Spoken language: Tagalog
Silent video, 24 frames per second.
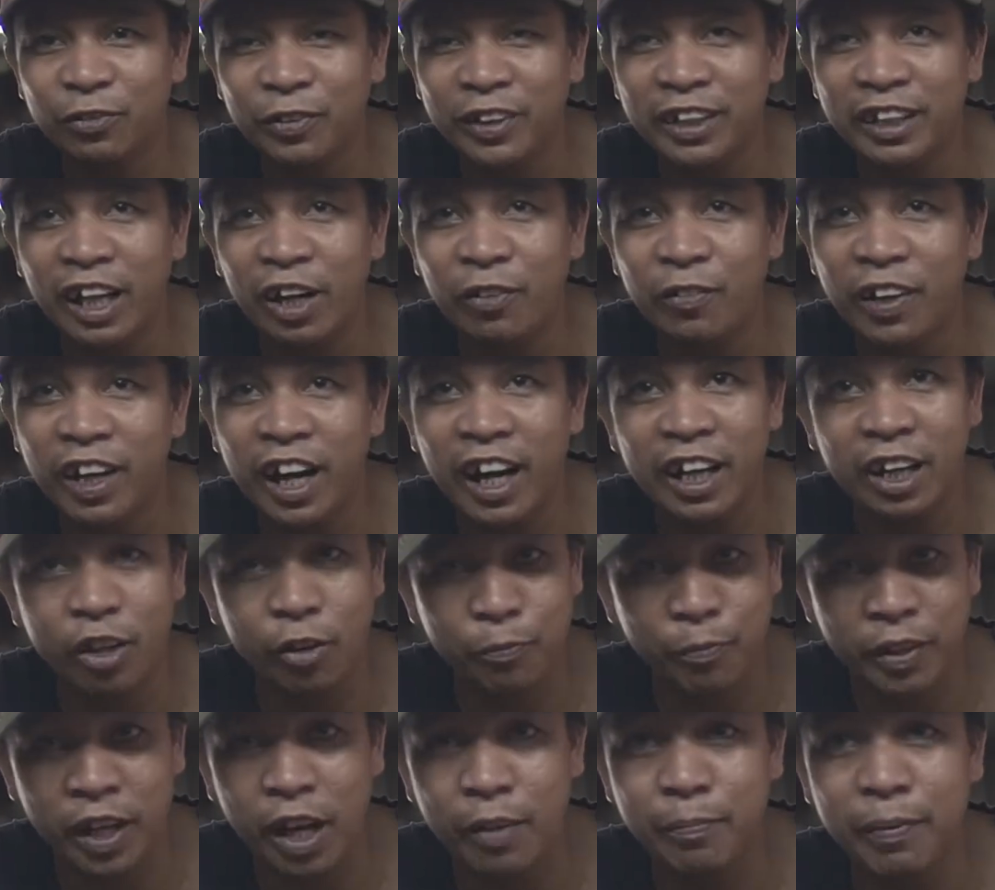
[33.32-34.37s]
tuwing dalawang araw,
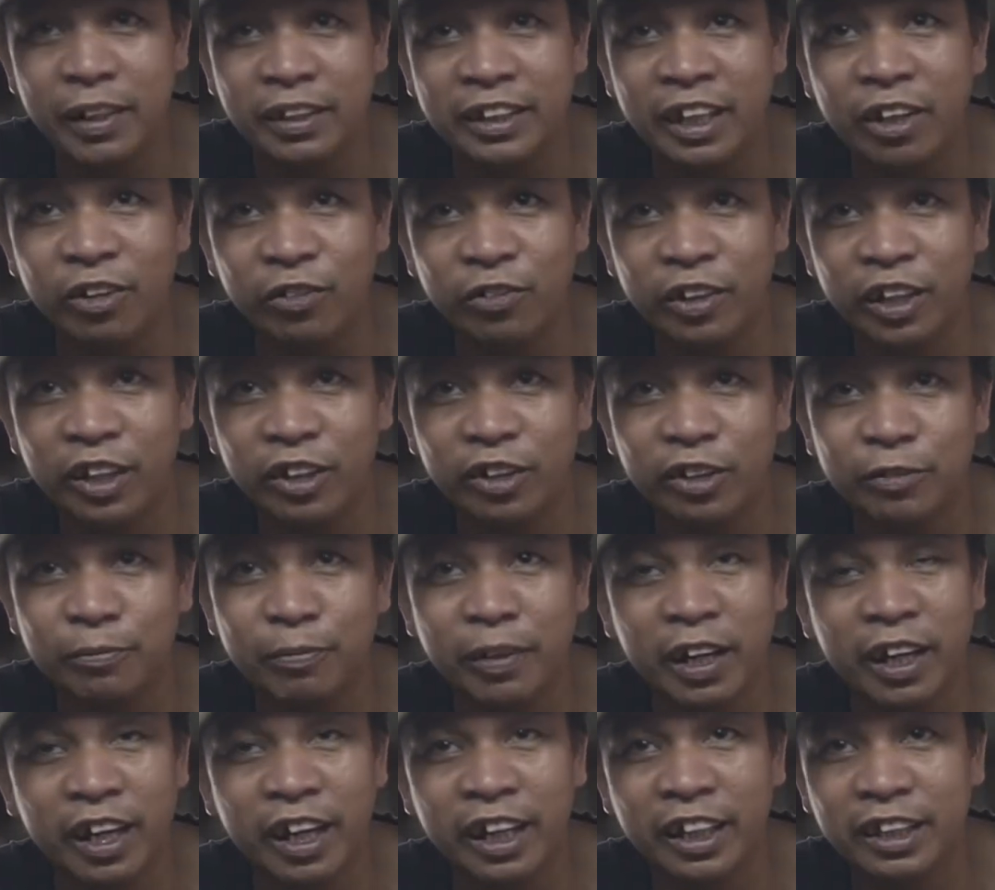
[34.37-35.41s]
pinapalitan ko na yon
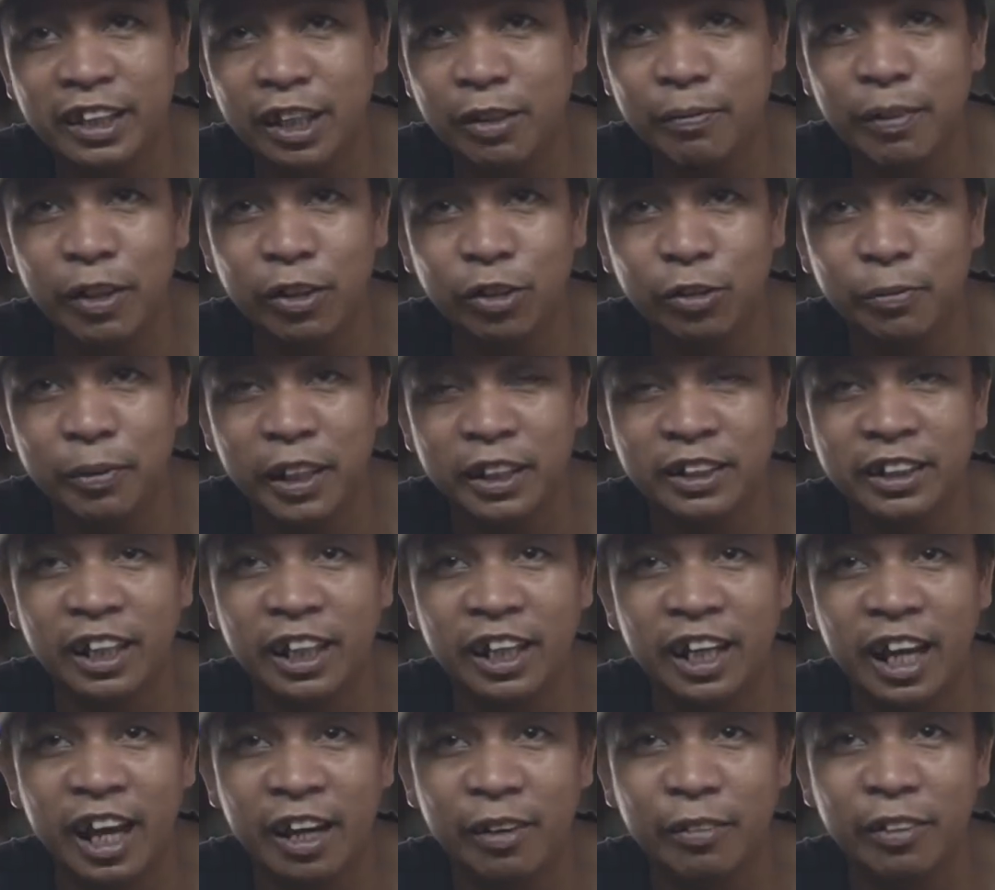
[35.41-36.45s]
para hindi malumas
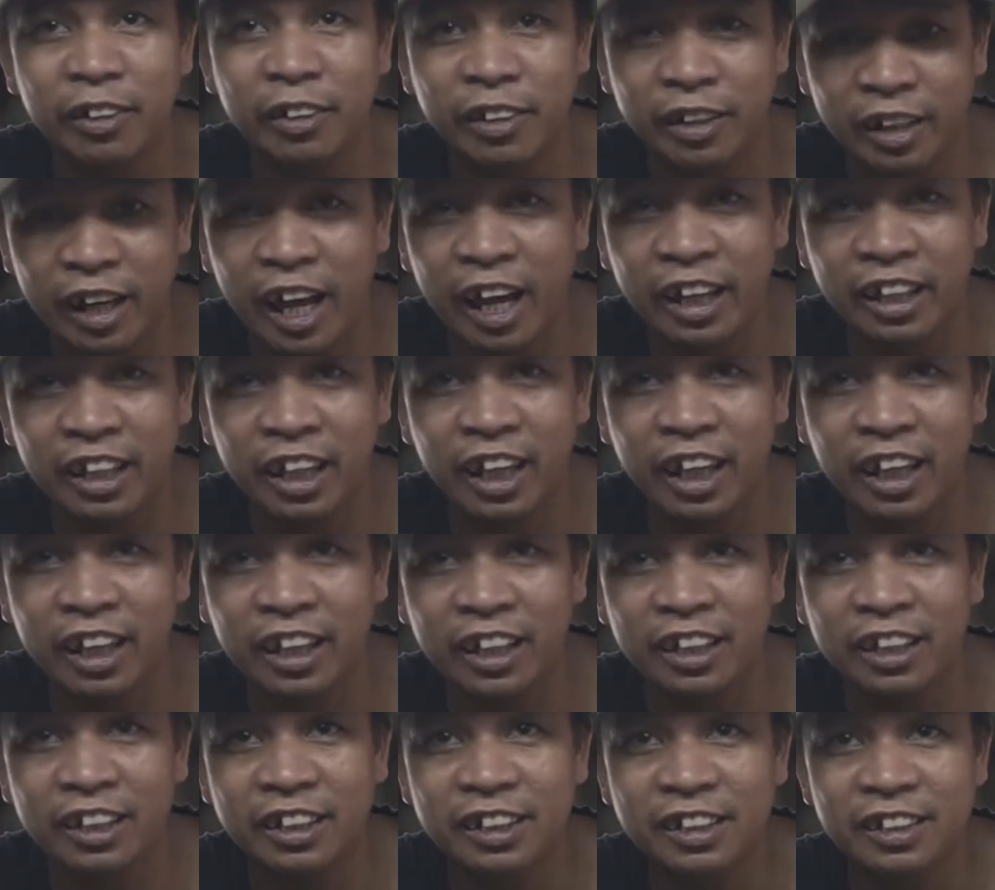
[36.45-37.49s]
yung lab. Lagi,
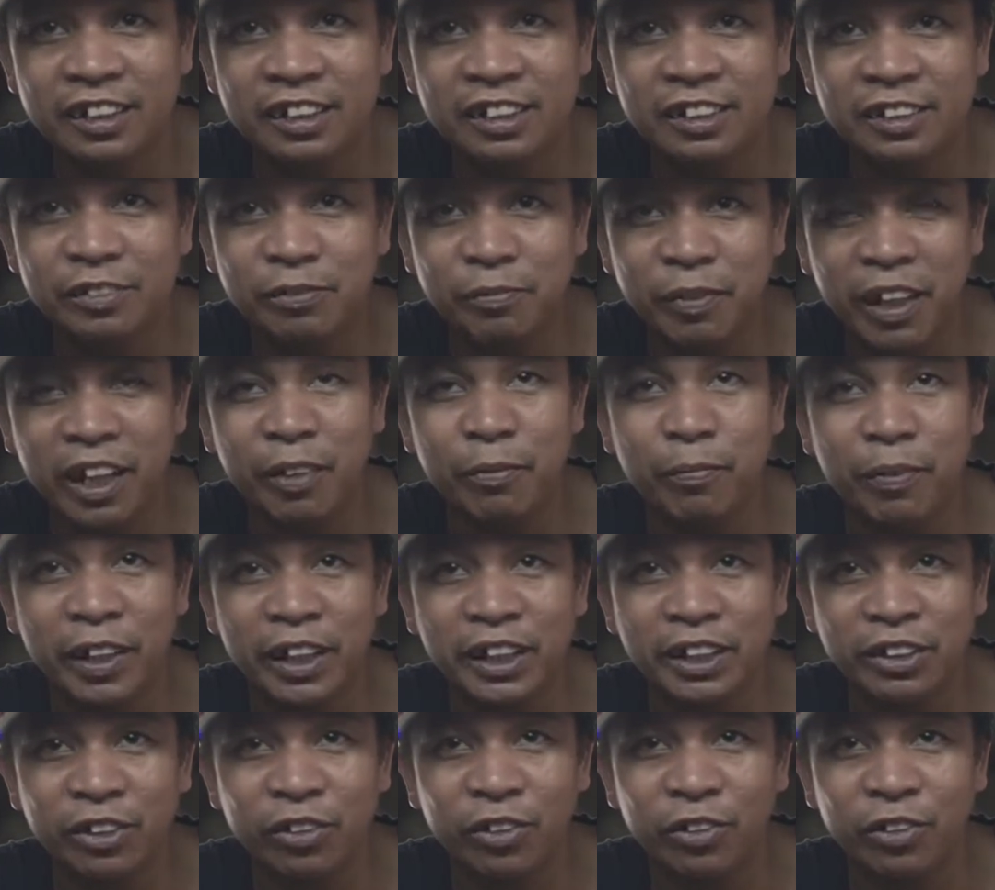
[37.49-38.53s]
para
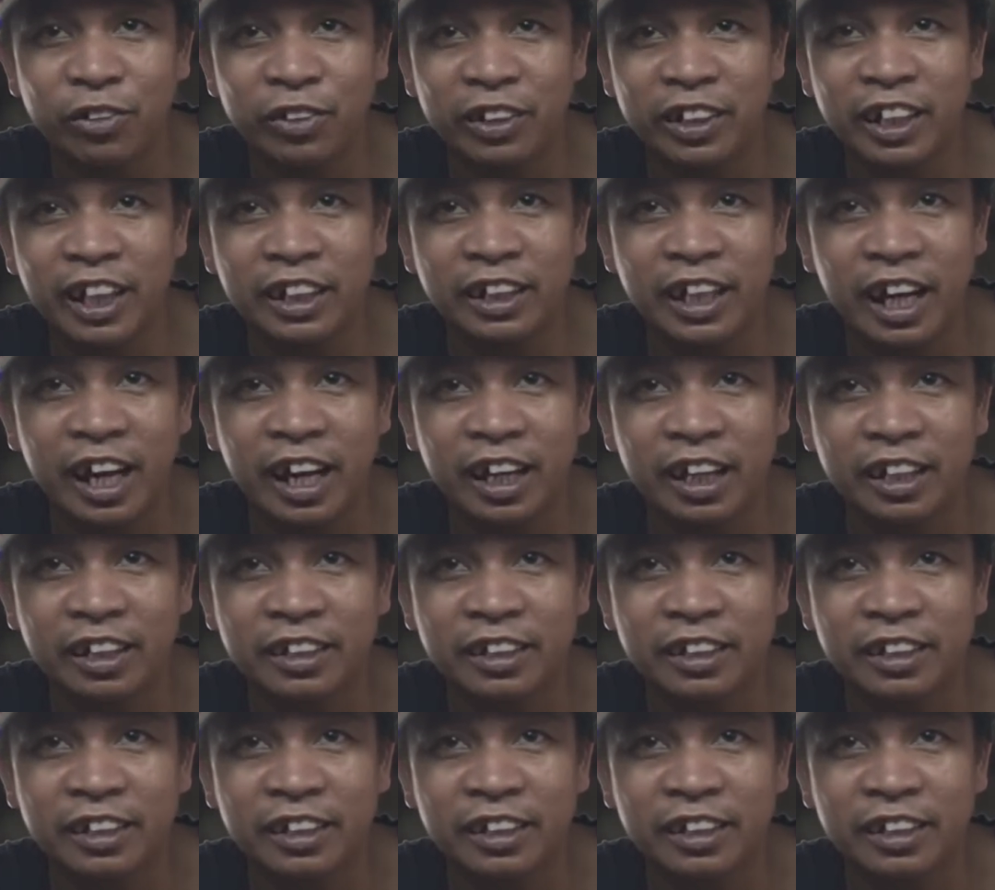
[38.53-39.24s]
presko ang gata.